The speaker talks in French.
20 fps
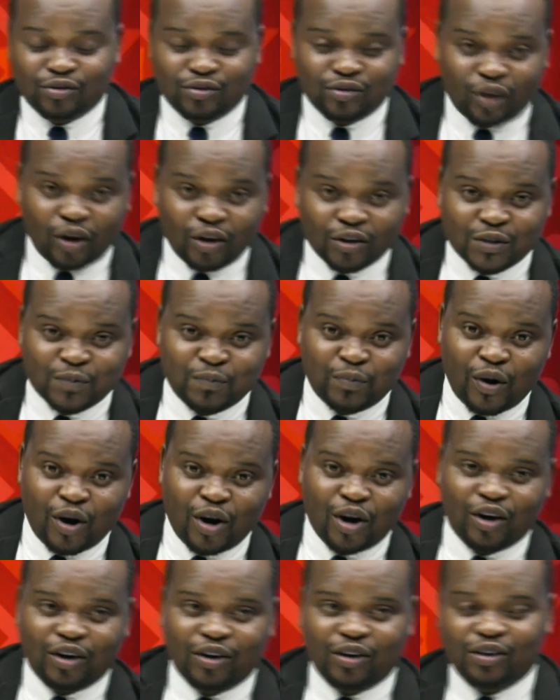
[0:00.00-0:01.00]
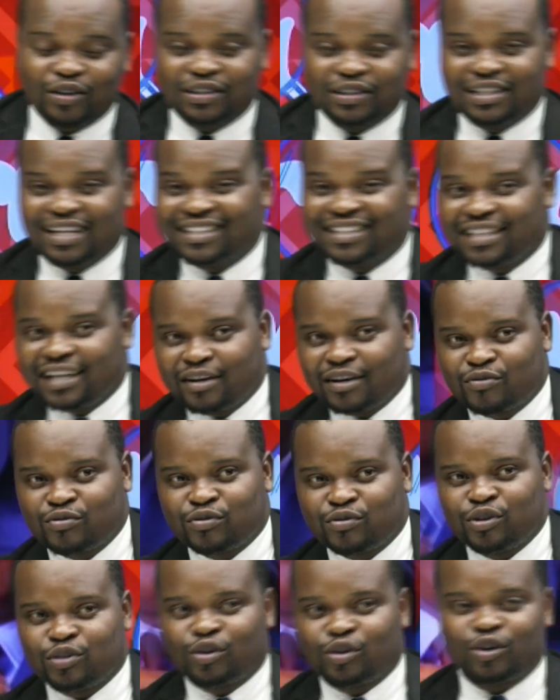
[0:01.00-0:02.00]
transport Nandaku,
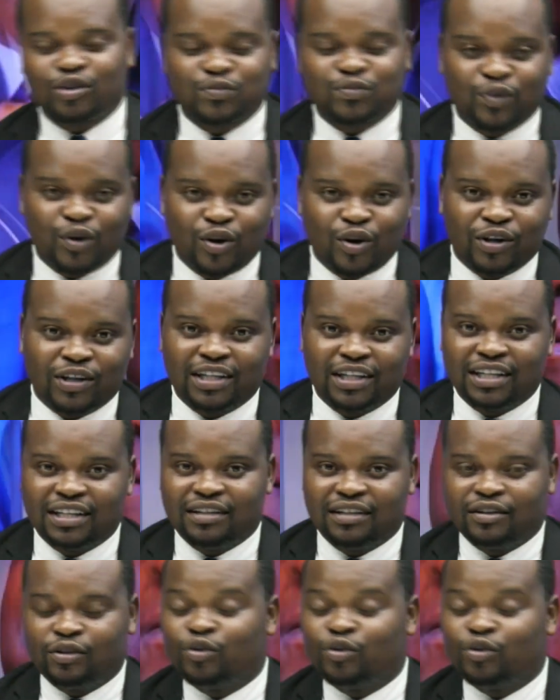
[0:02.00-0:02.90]
le transport et euh, le